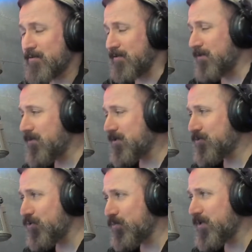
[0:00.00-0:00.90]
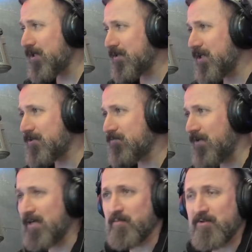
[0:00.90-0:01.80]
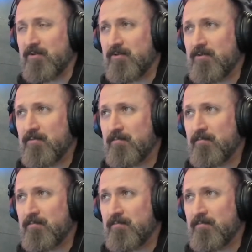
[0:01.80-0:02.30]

Devası olmayan dert var mıdır?